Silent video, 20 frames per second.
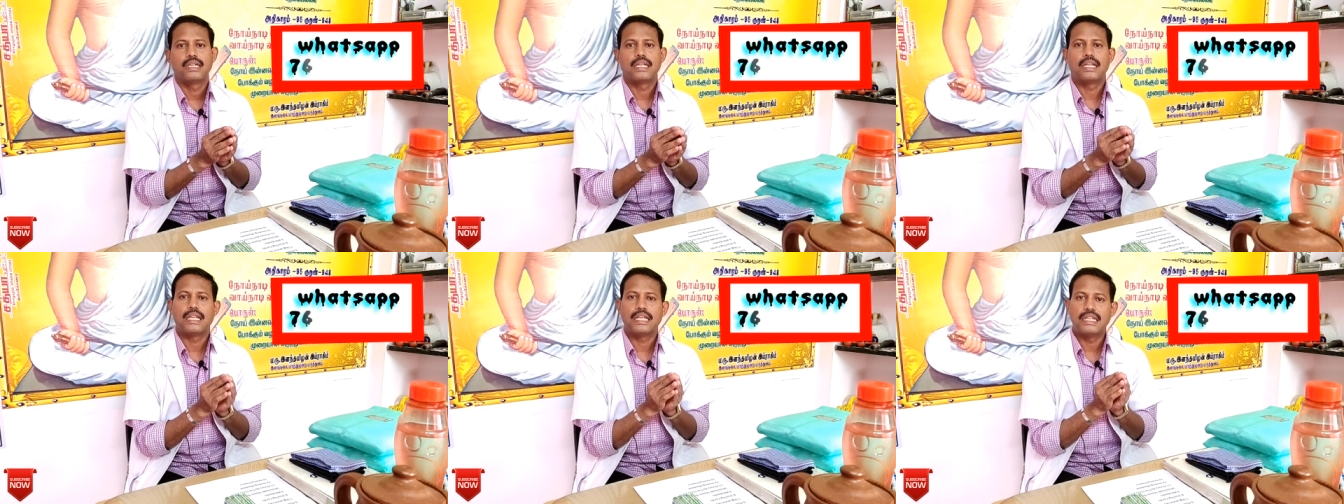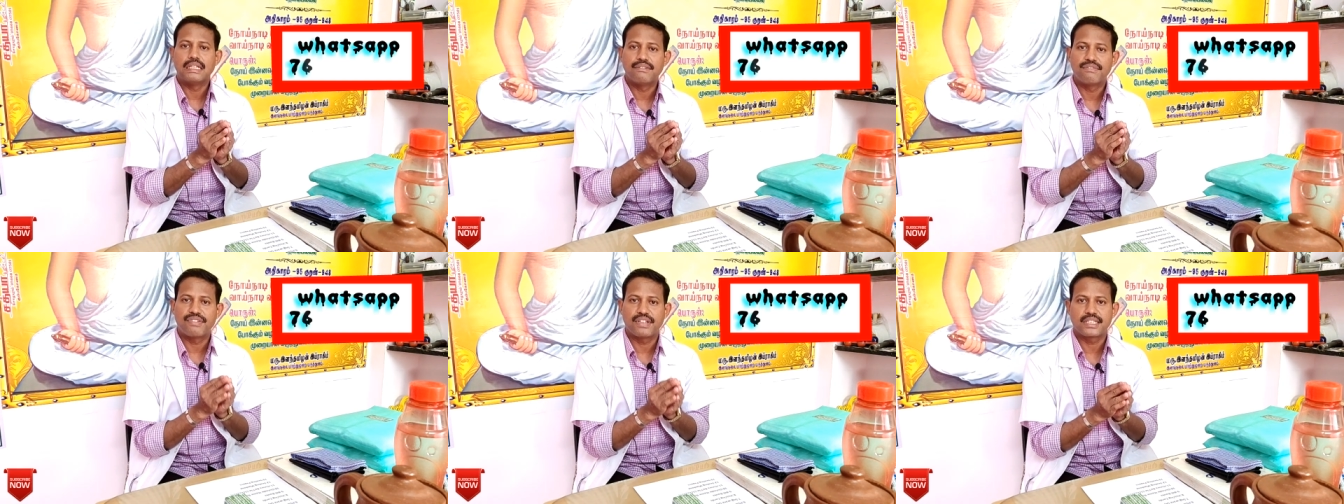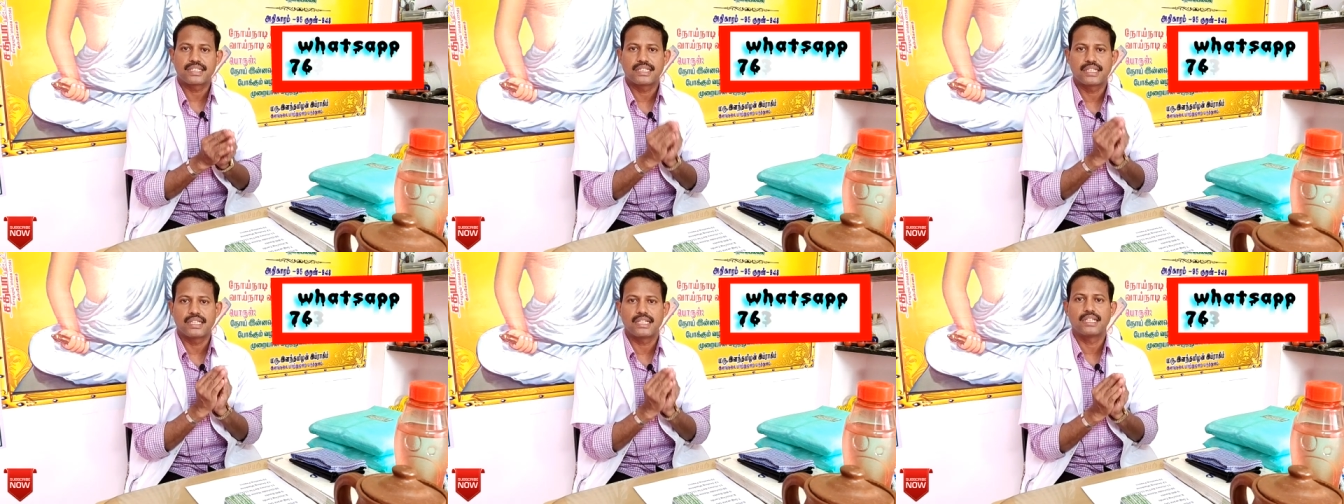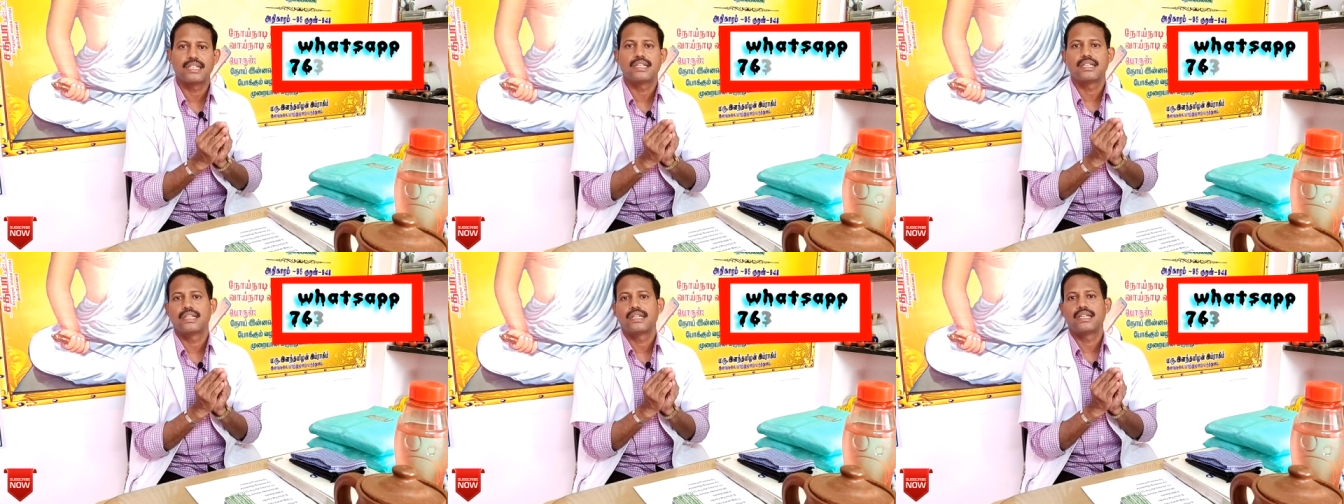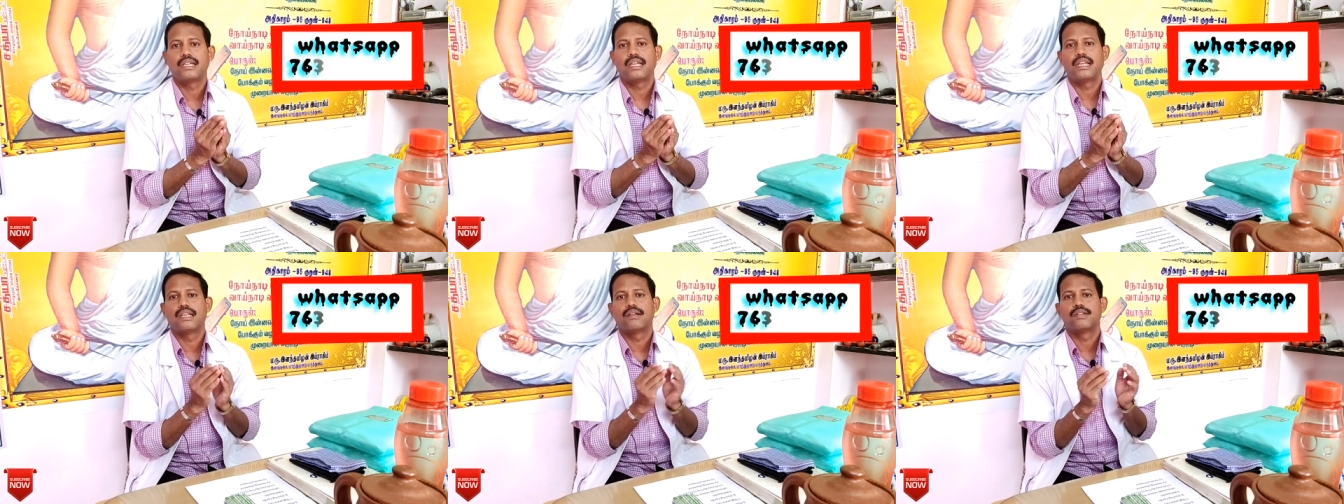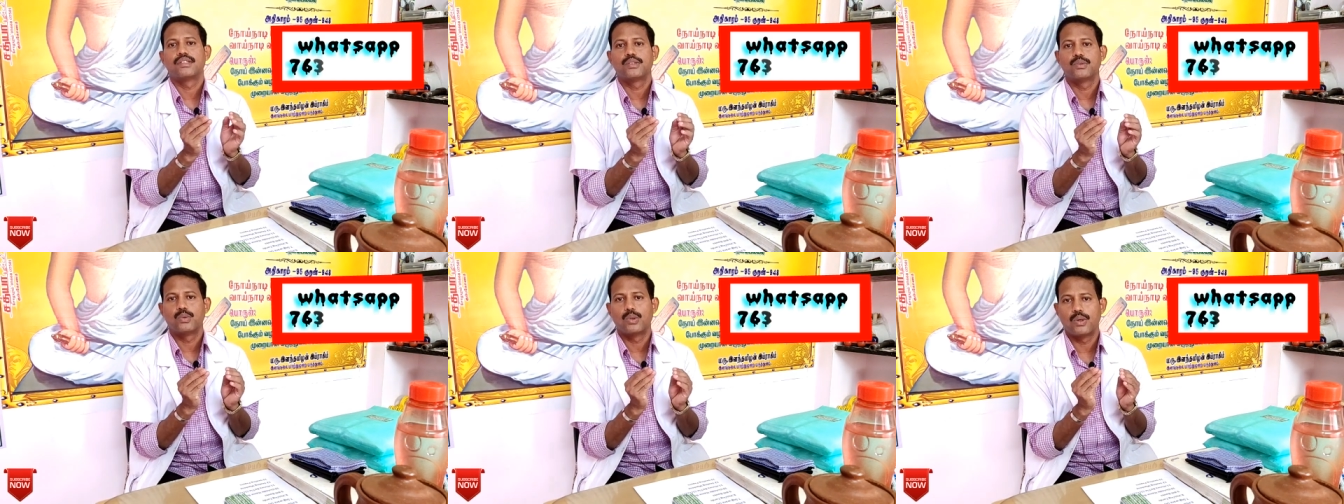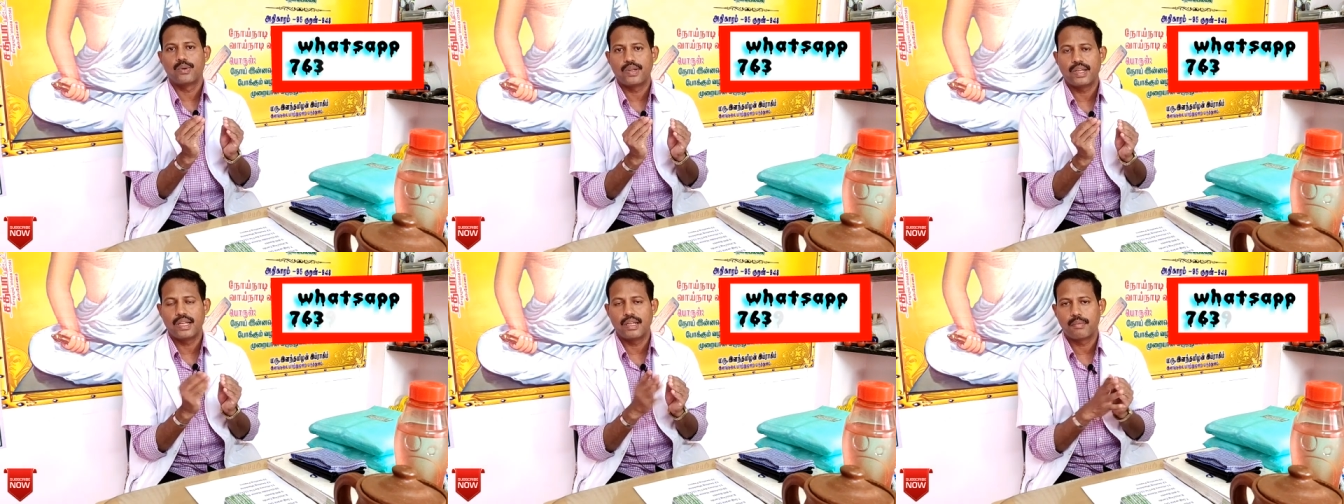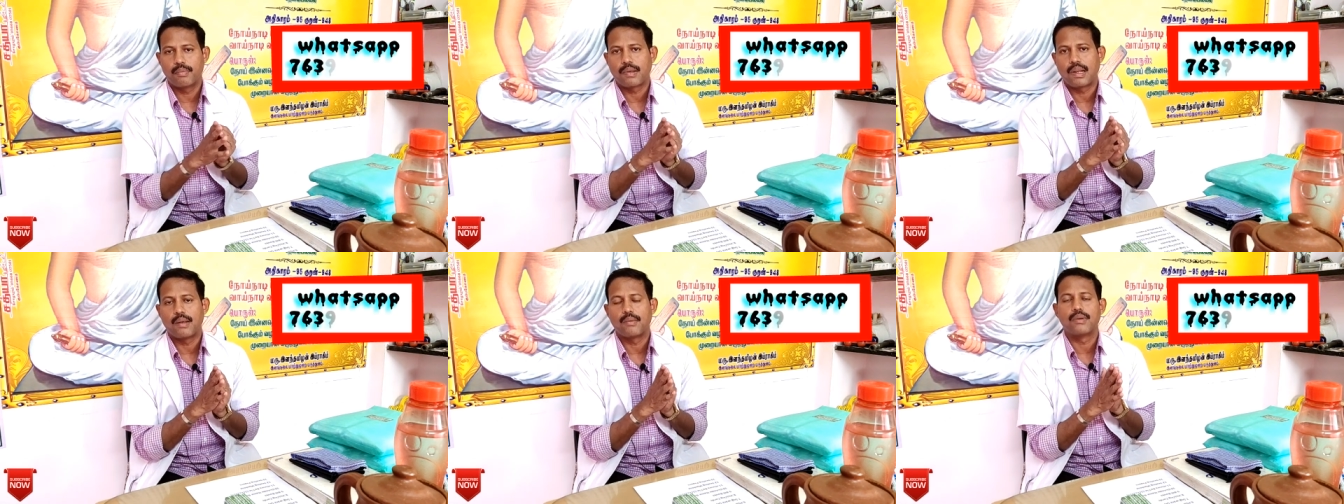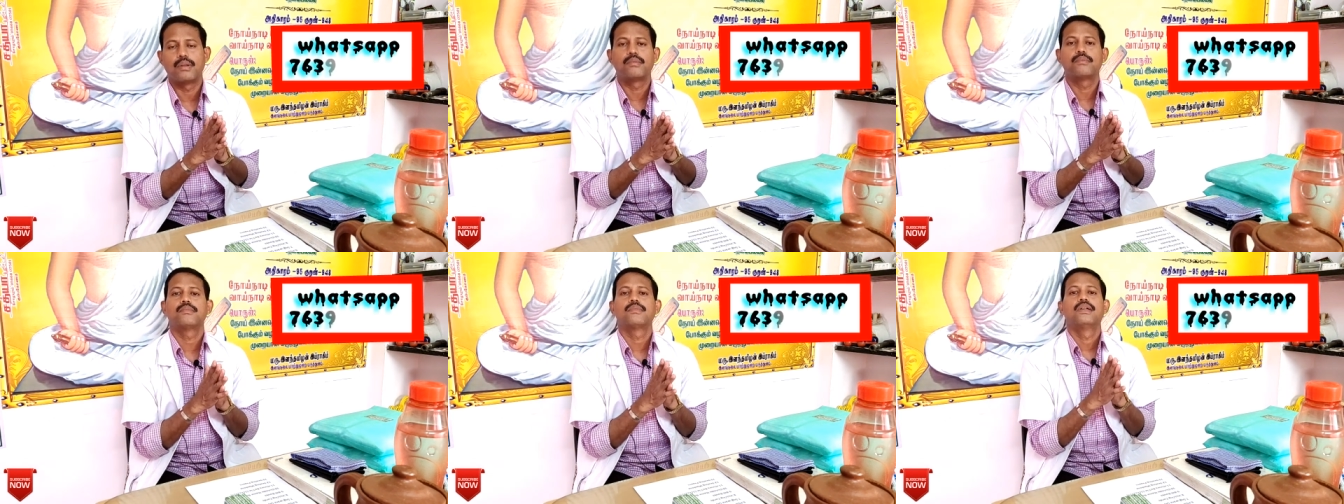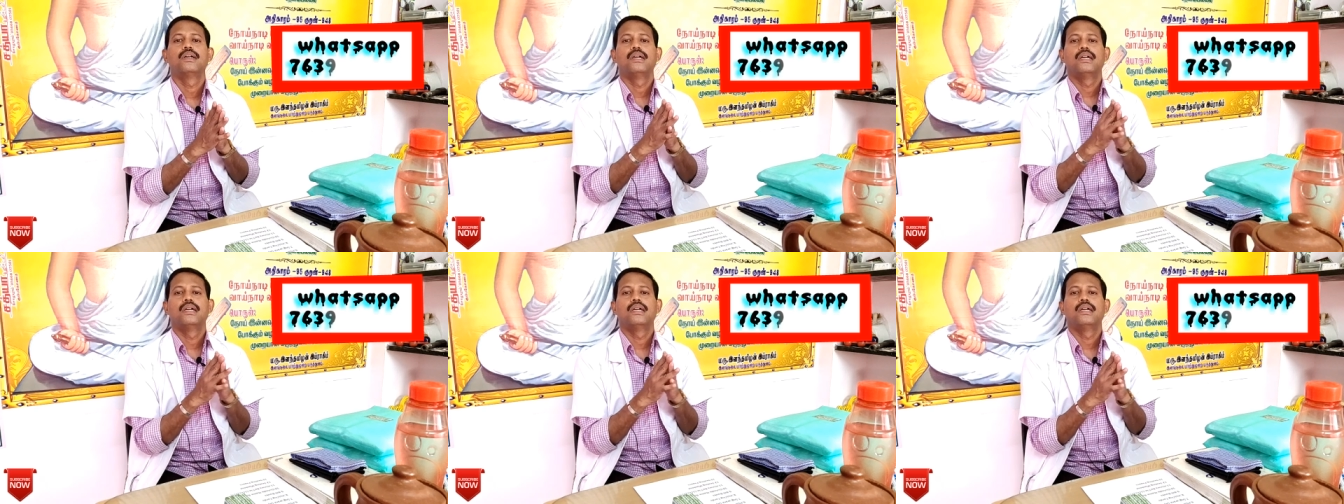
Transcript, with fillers: இல்லை இன்ஃபெக்ஷனு இல்லை வந்து ஓவரியில் ப்ராப்ளம்